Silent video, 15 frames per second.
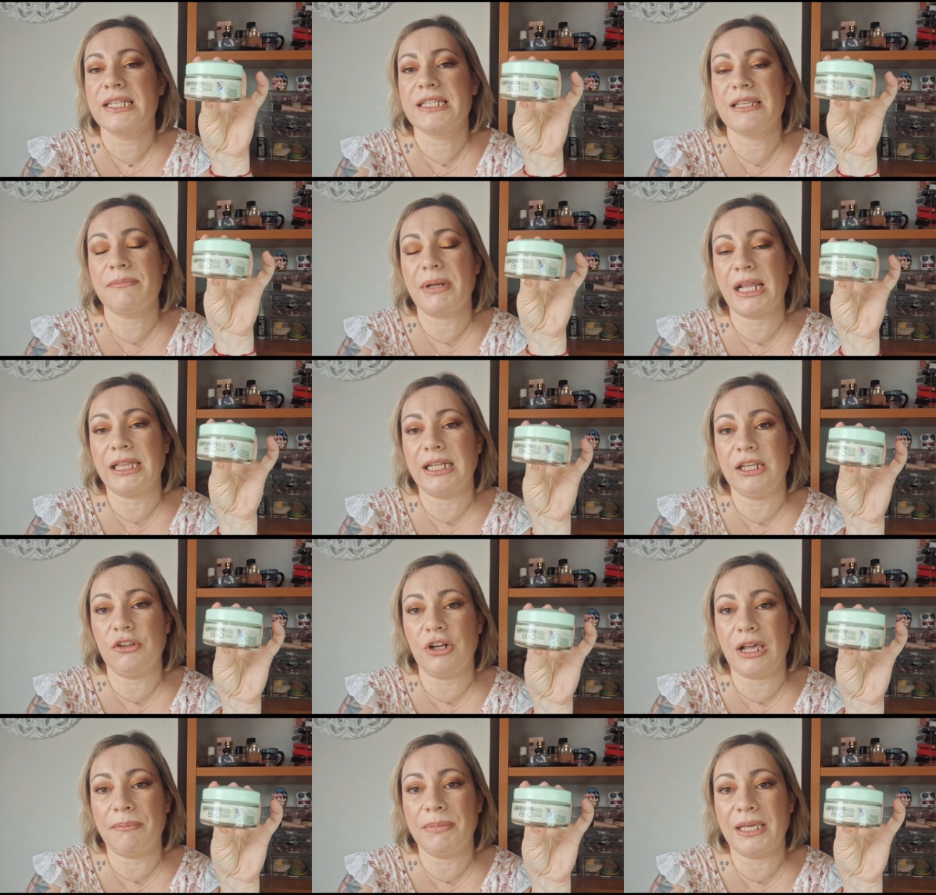siempre ha
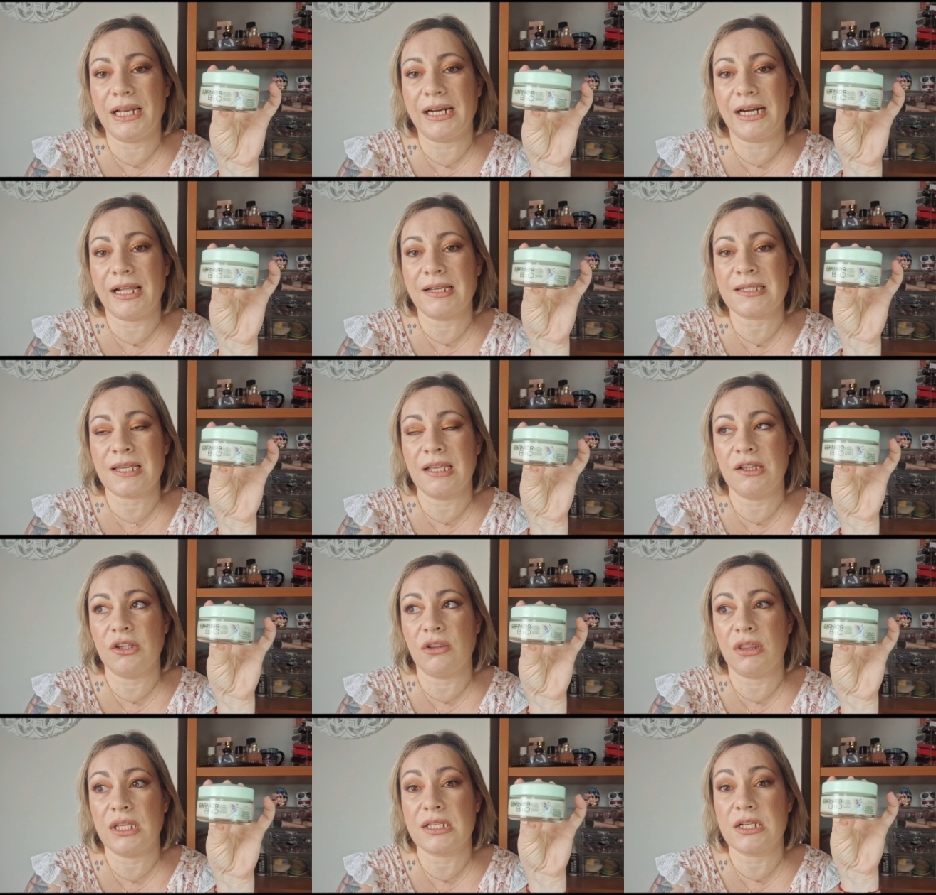tenido la piel grasa,
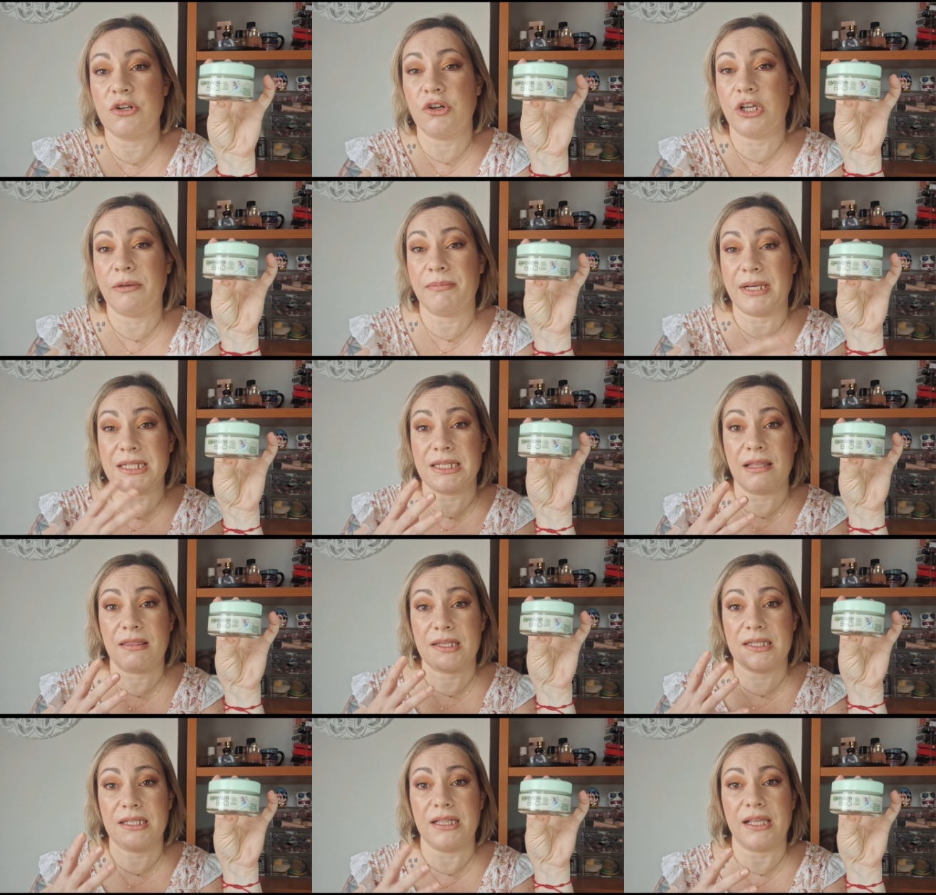entonces lo que más
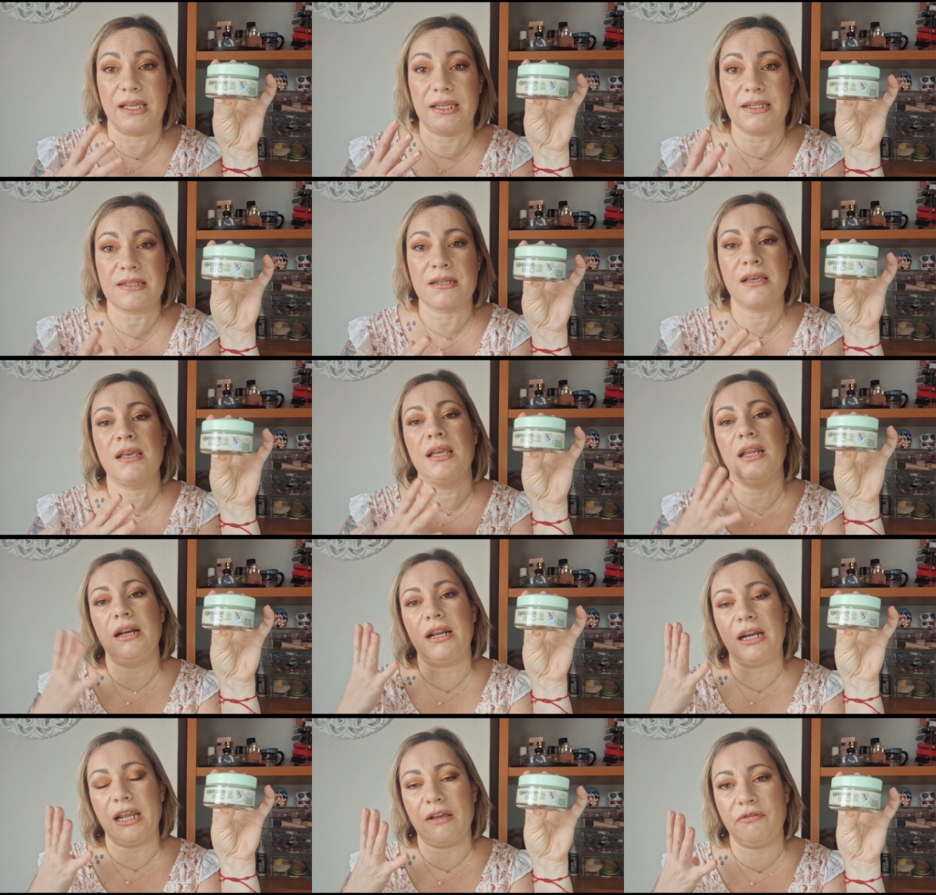necesita es
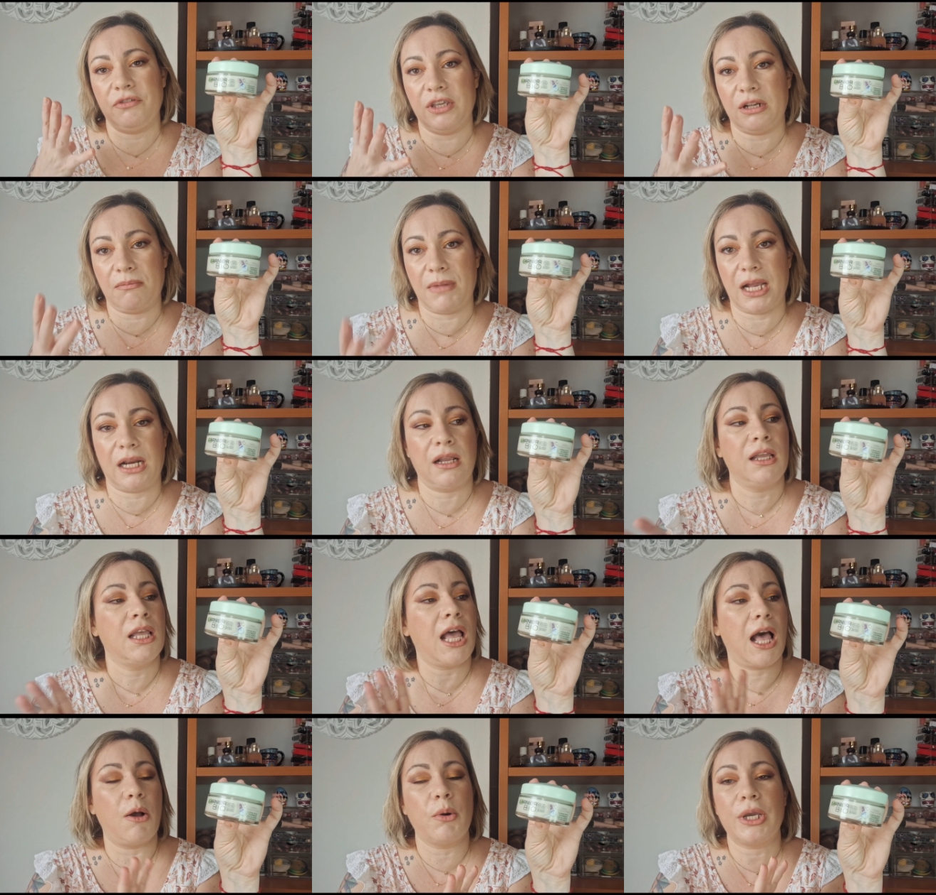reafirmar,
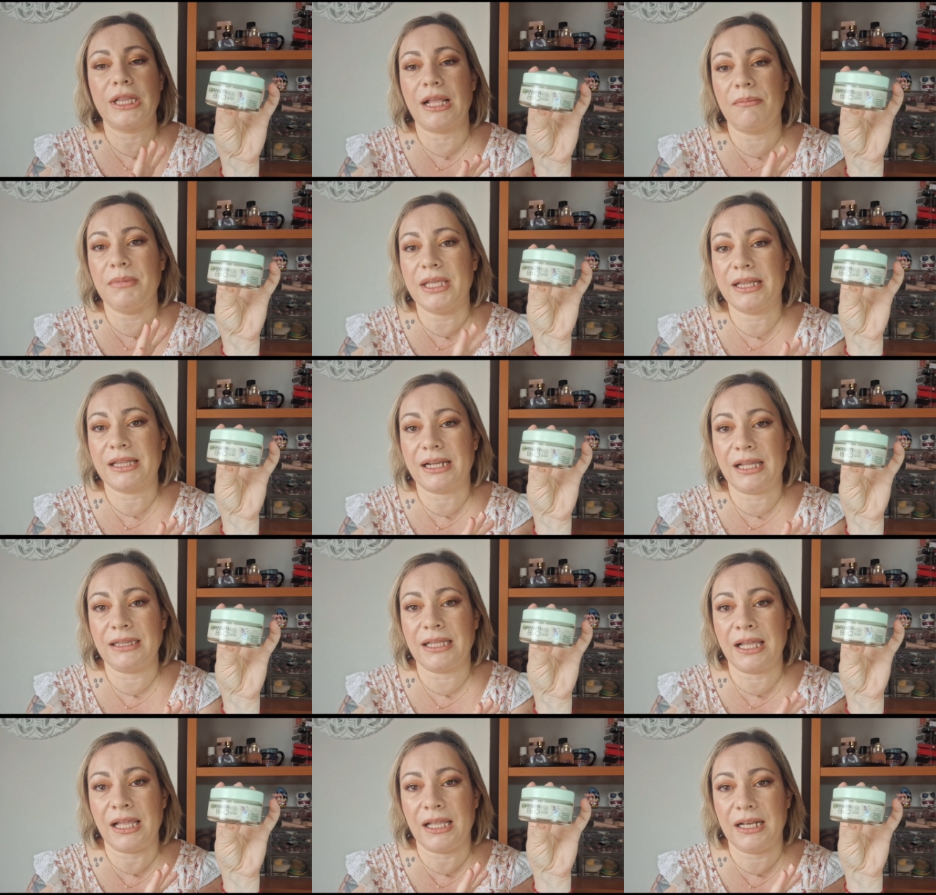aunque también
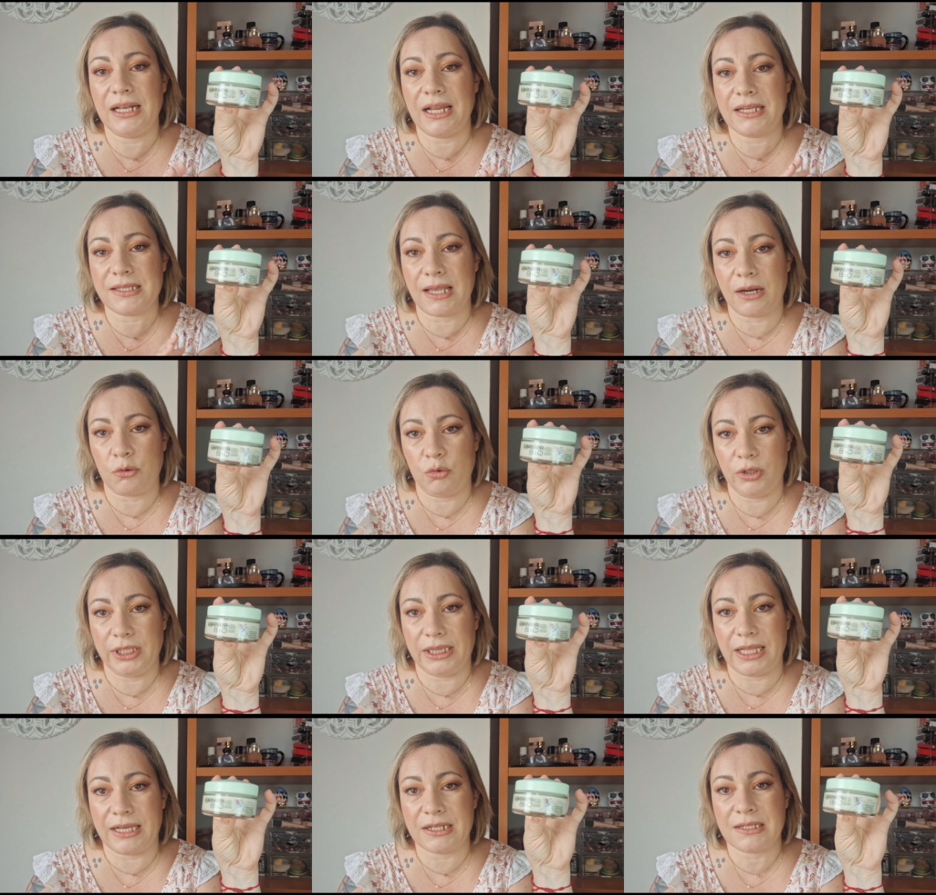trata las
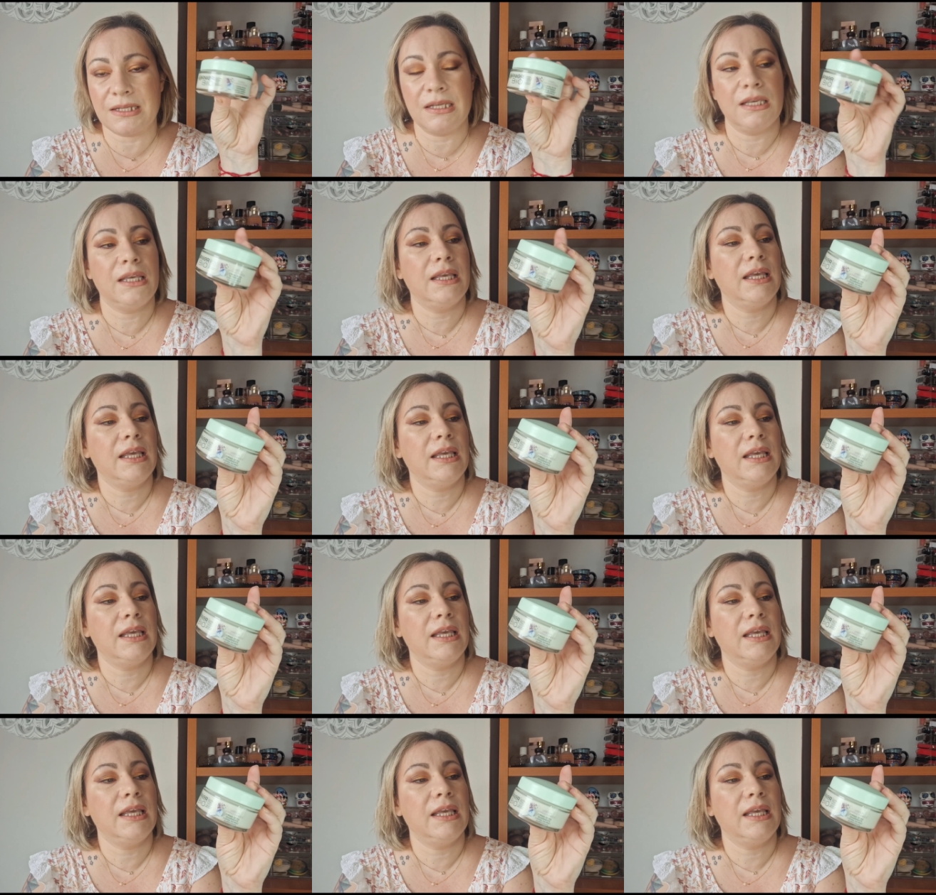arruguitas.